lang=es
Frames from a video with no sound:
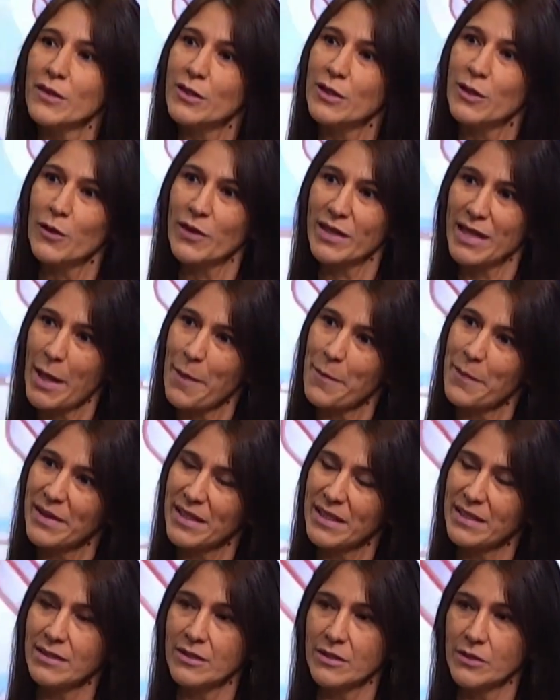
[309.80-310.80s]
lo que
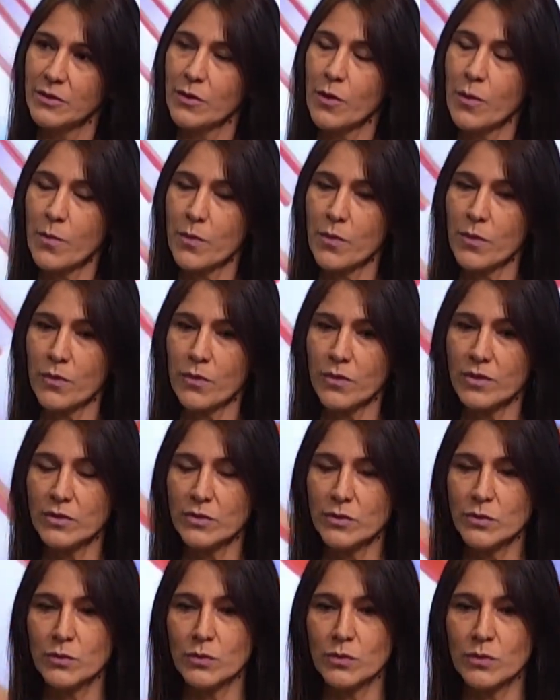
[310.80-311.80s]
aprendió un poco
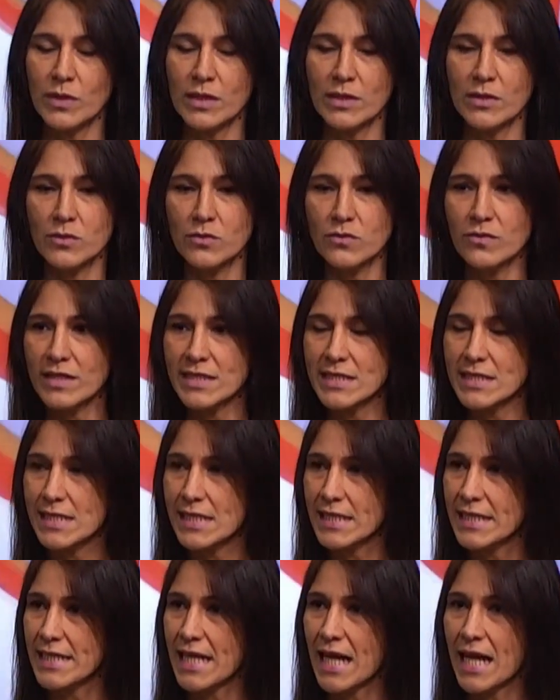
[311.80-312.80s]
en su, en su
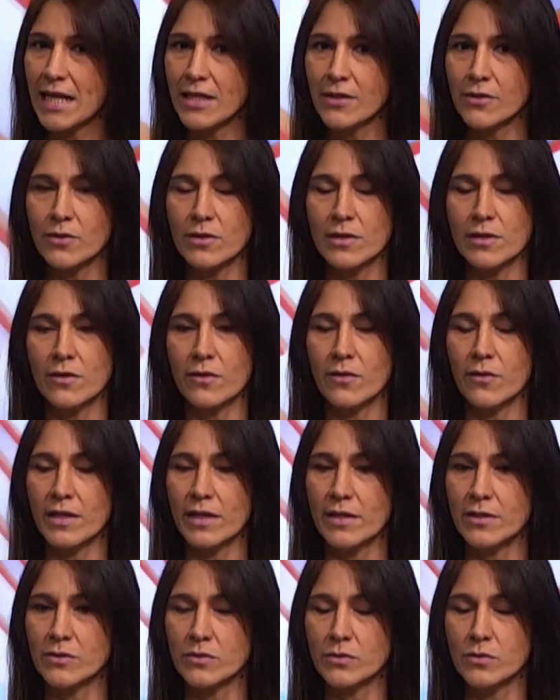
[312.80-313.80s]
bachillerato, en, lo,
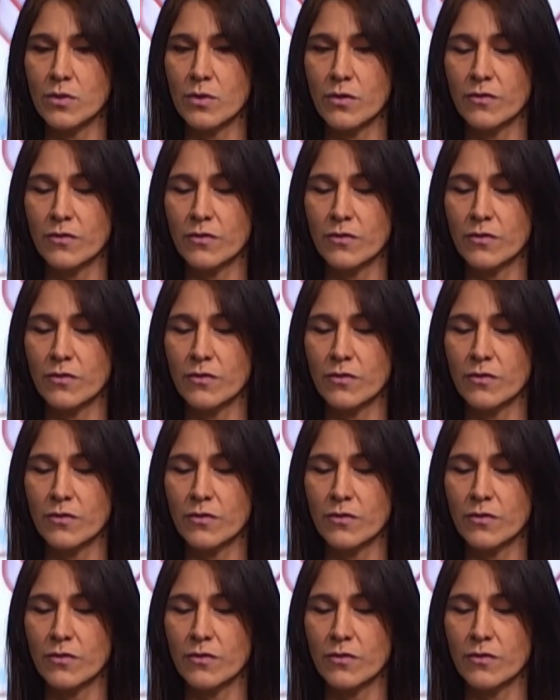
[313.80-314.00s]
en sus